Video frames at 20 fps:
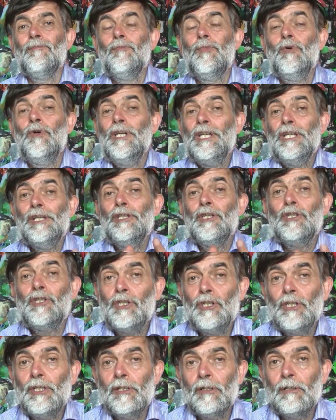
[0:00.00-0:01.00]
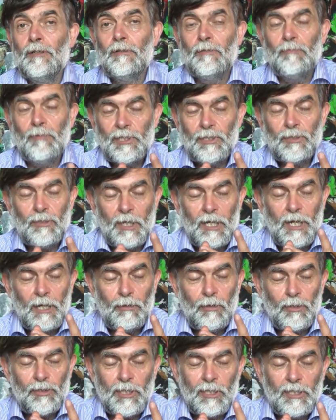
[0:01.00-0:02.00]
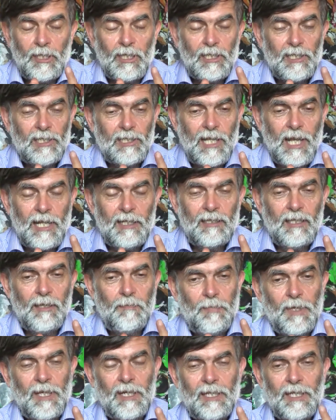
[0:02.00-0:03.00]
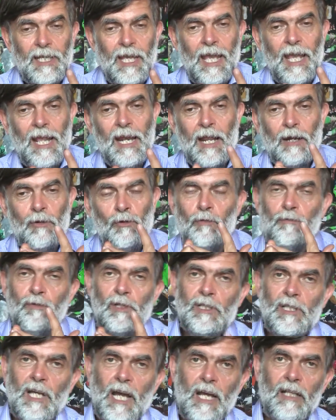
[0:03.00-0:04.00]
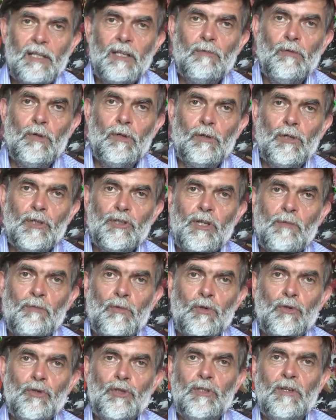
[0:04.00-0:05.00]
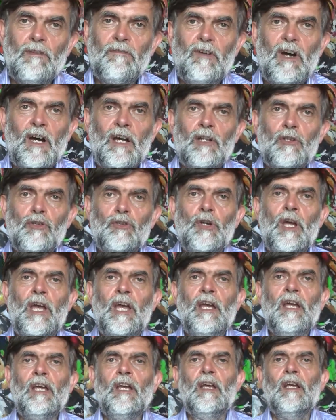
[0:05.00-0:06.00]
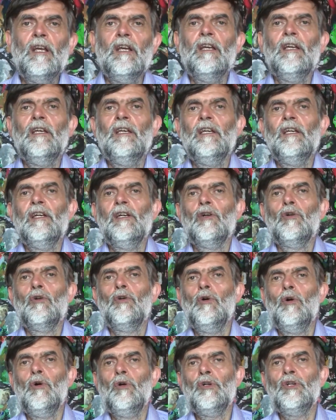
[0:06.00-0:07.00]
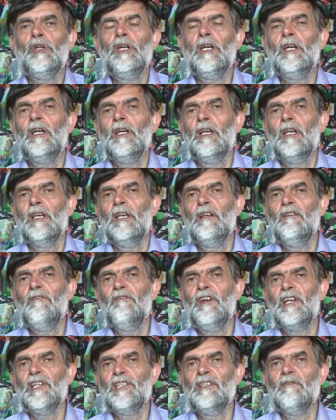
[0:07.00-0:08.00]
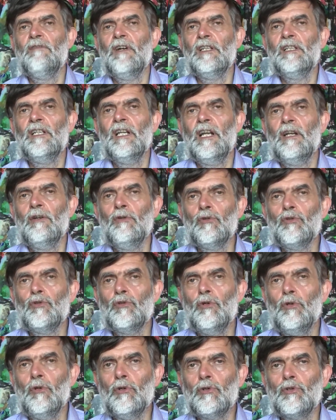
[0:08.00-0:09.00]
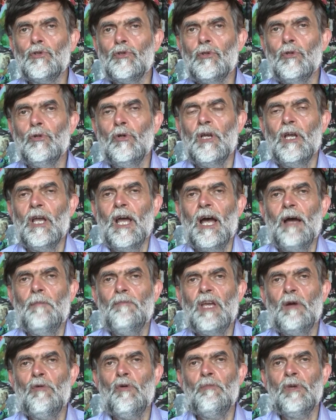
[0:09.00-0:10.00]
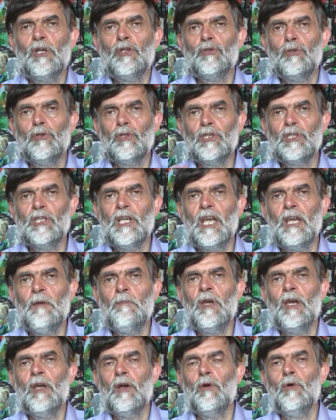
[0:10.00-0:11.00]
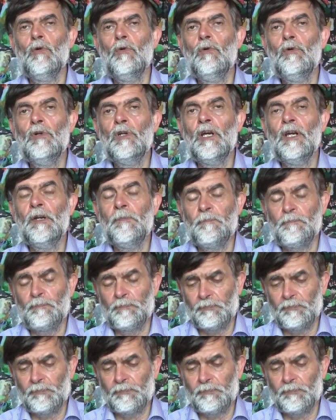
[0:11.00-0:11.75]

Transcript: politici. Questa è la cosa interessante perché è la novità di quello che siamo riusciti a fare, cioè eh, con il festival dell'anno scorso abbiamo messo insieme un